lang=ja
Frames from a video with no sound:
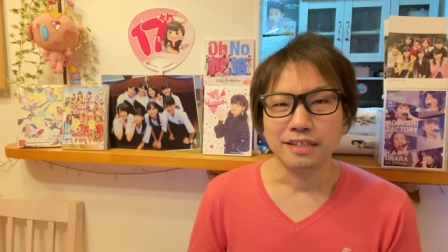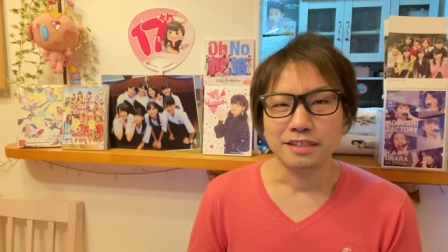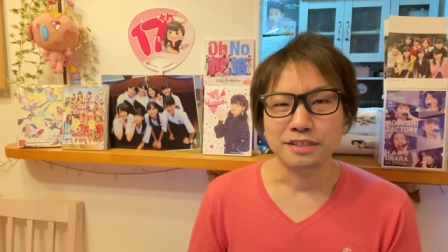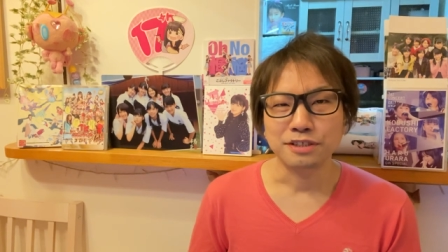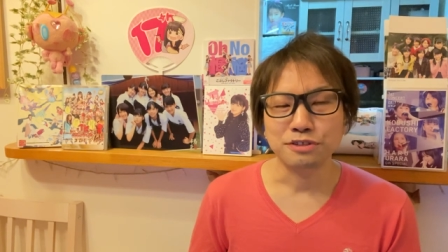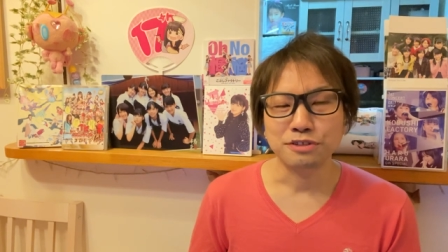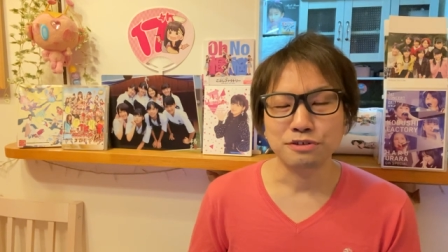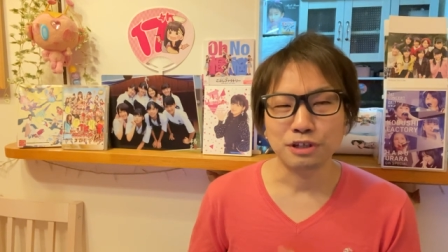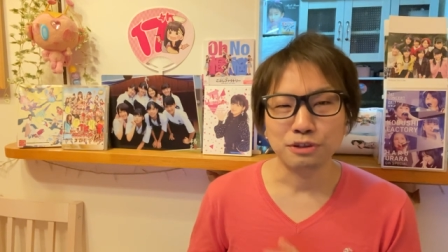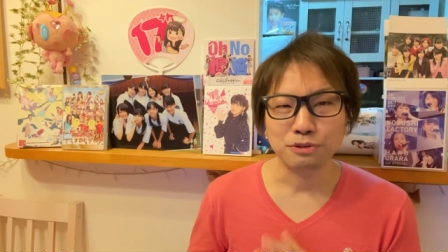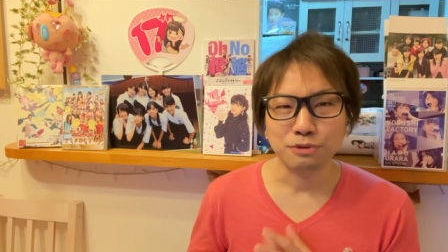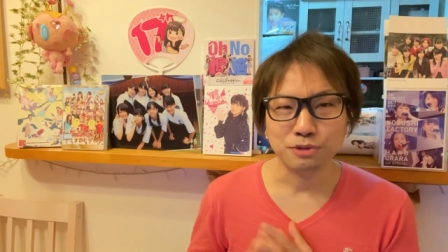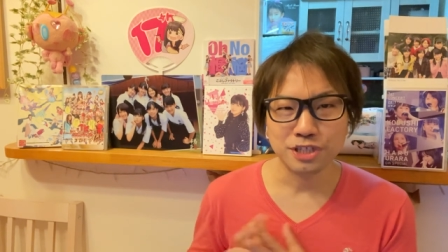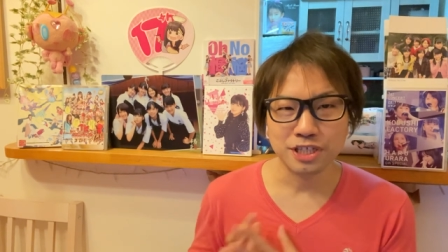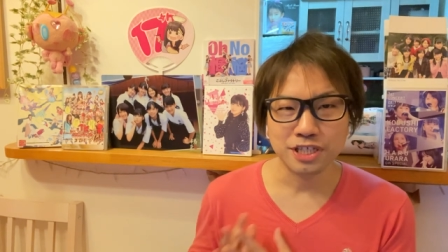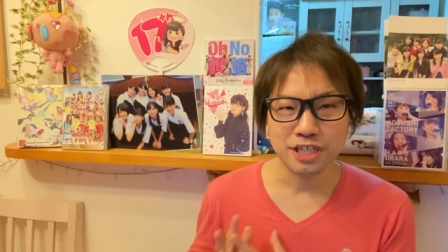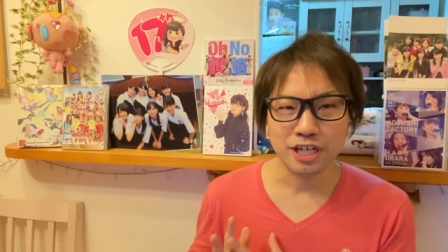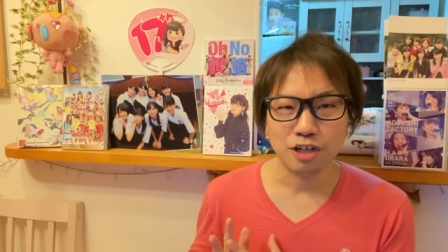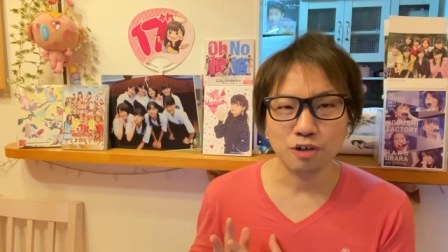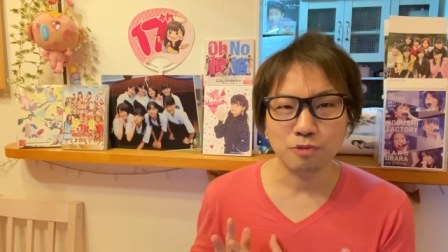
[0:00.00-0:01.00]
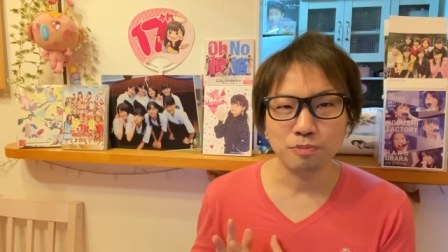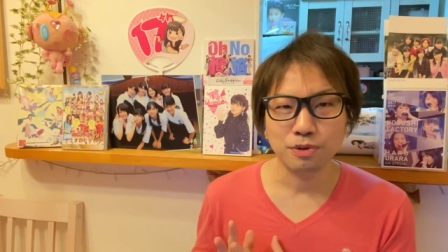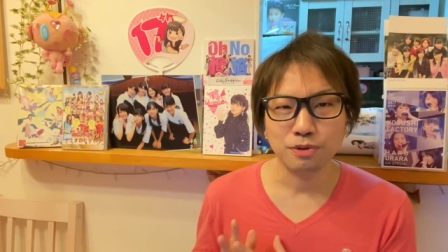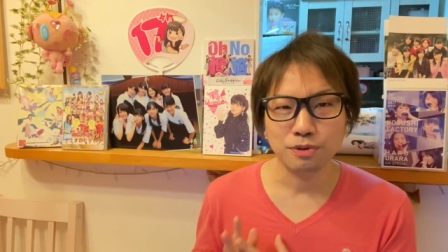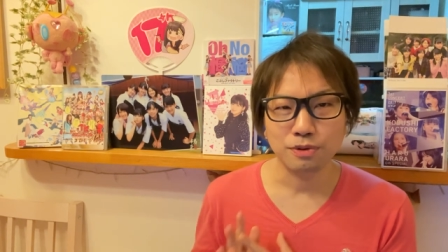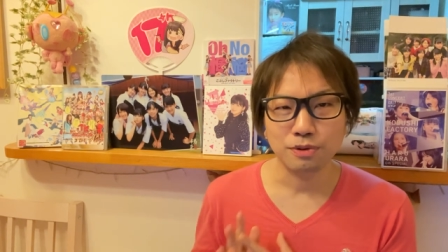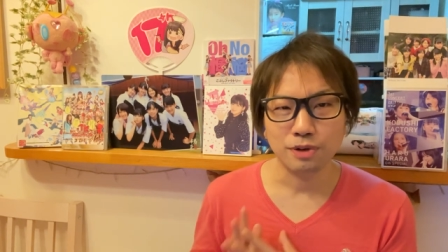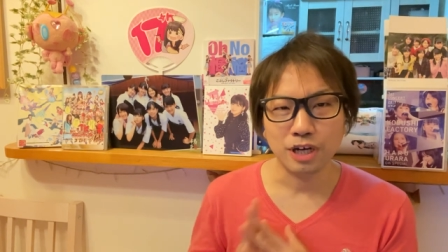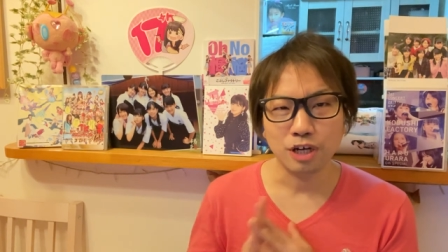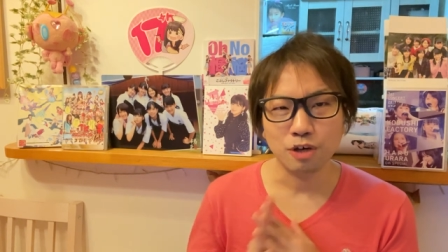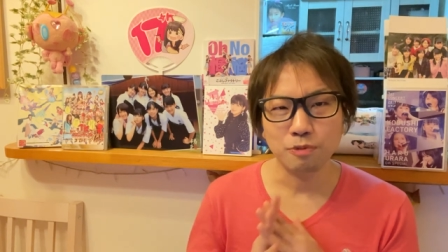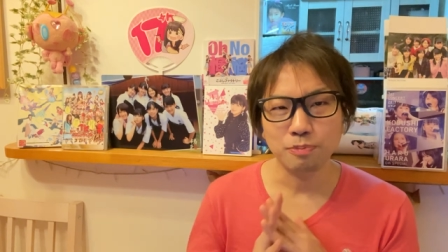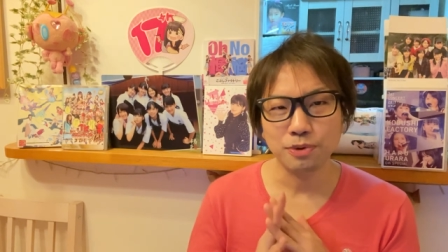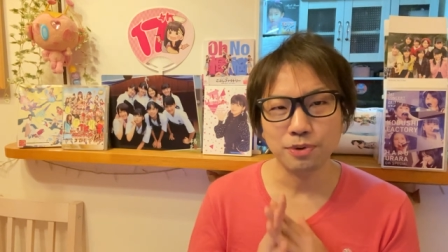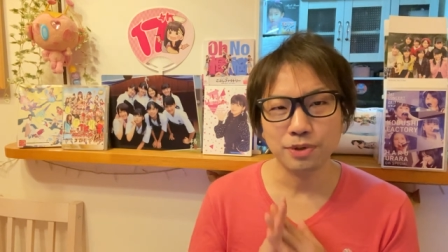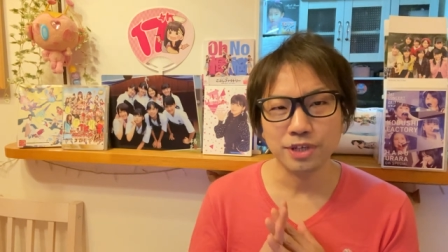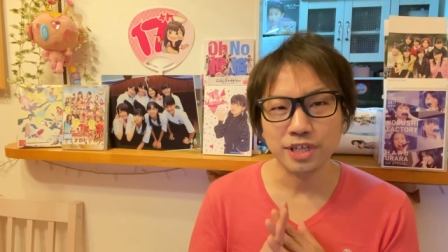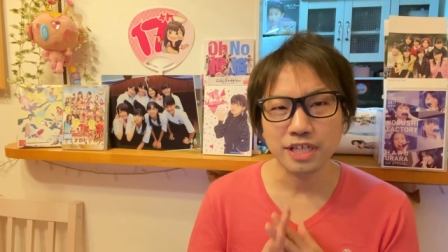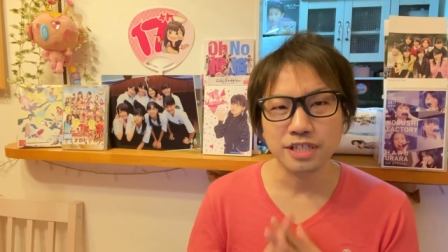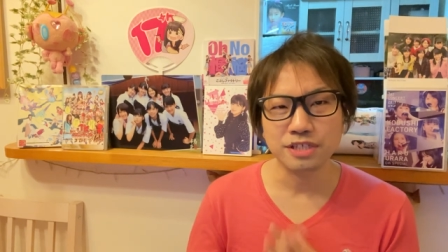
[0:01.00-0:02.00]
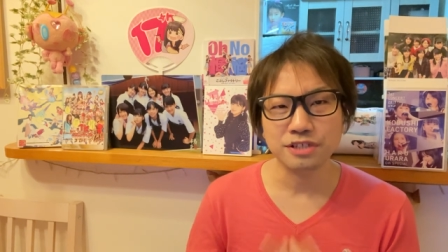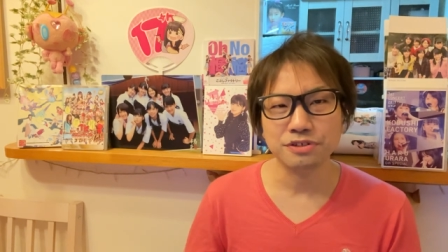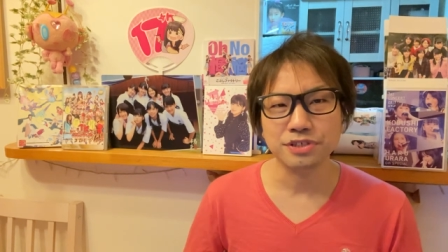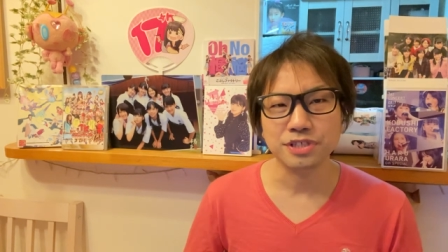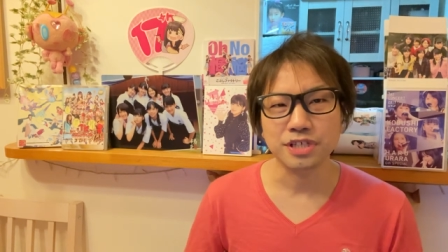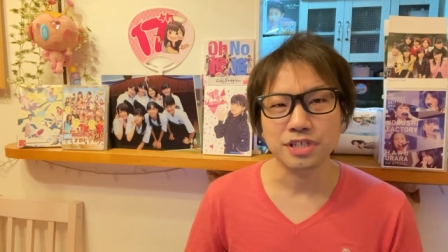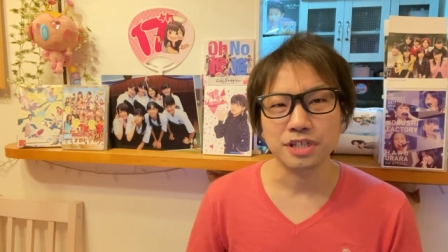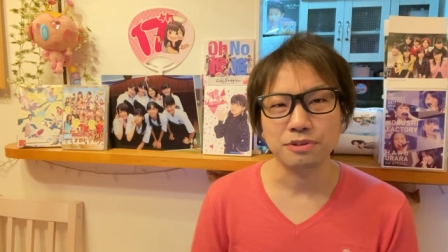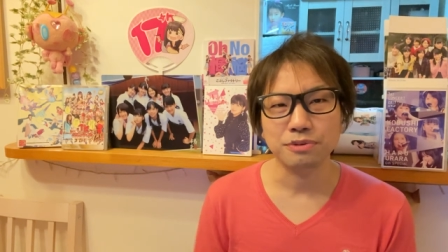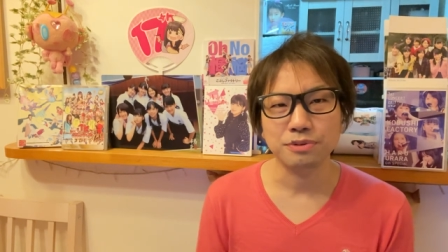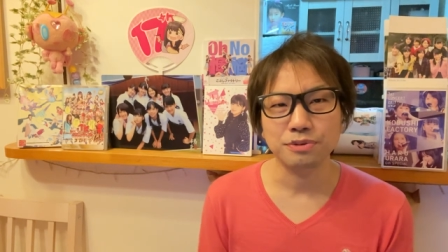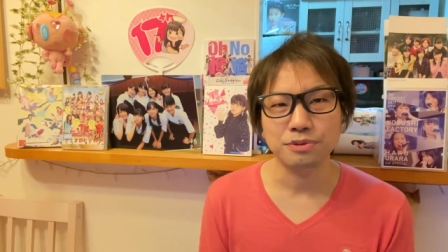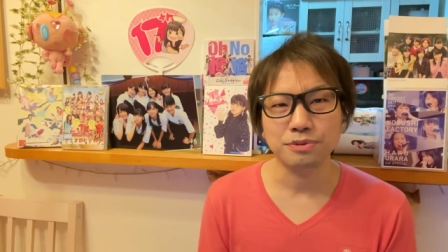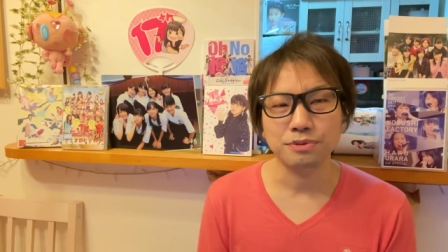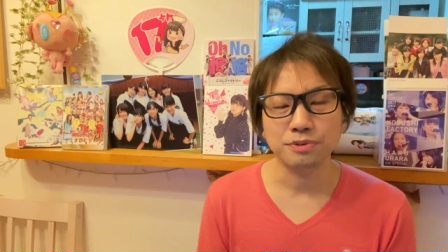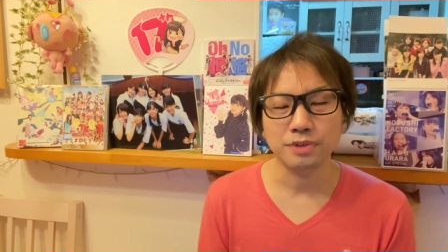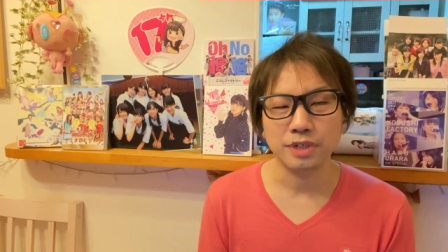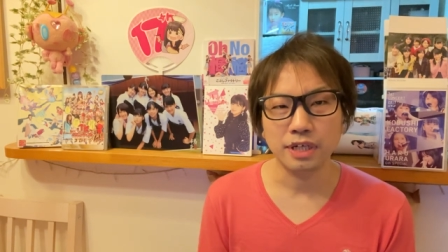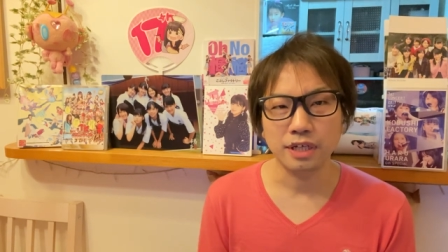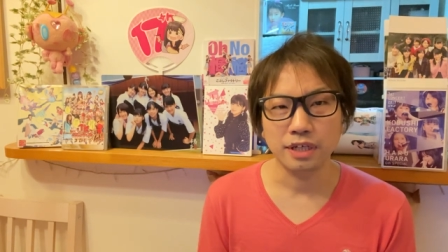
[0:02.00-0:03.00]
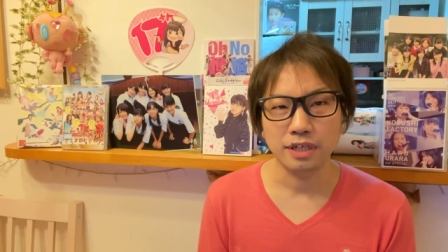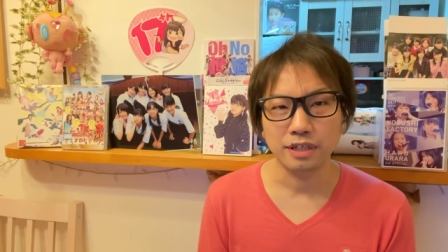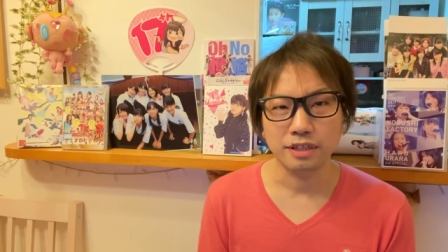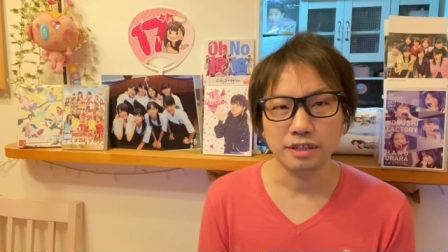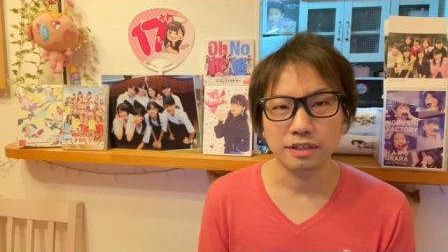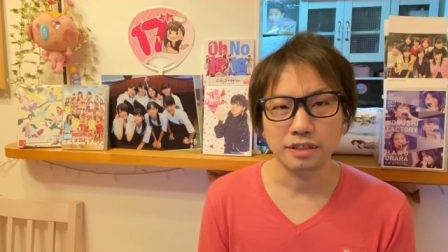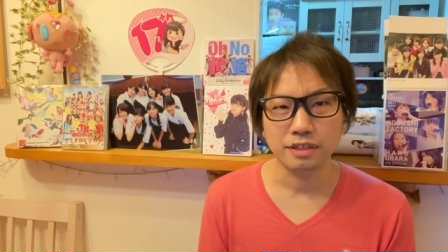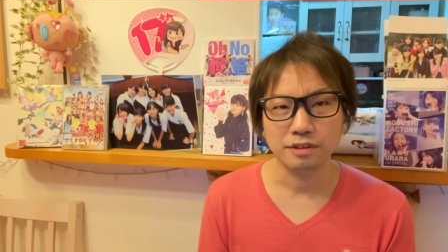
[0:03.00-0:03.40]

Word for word: 実は後にハロプロハロプロ研修生というのが